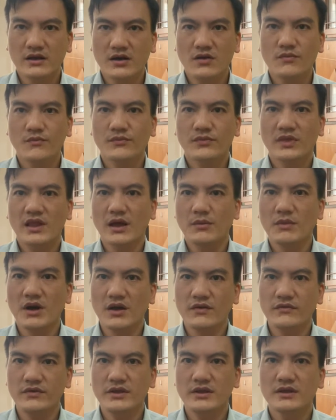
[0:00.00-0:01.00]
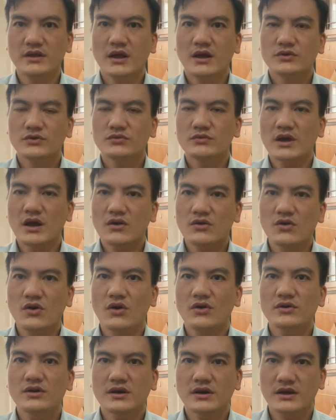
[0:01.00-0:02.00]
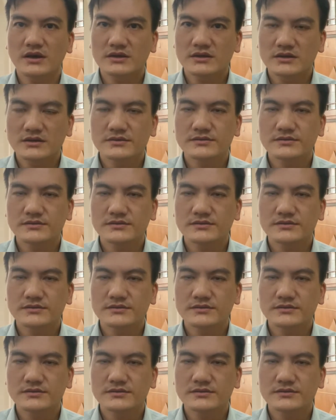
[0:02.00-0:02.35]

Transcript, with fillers: không là bởi vì chúng ta có được cái